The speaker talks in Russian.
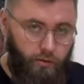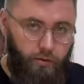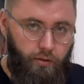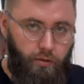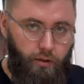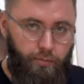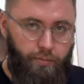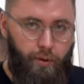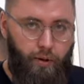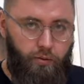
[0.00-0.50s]

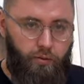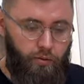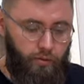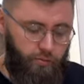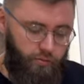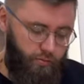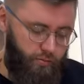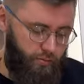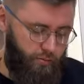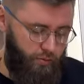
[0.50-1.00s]
На
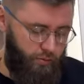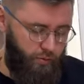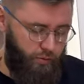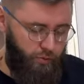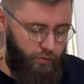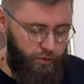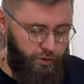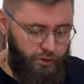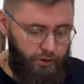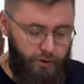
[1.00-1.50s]
полу
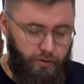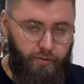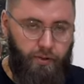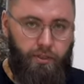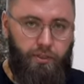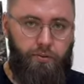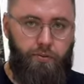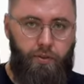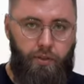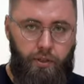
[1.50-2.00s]
уложен
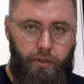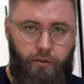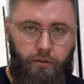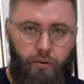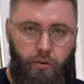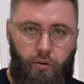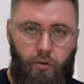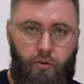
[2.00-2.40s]
кварц-винил,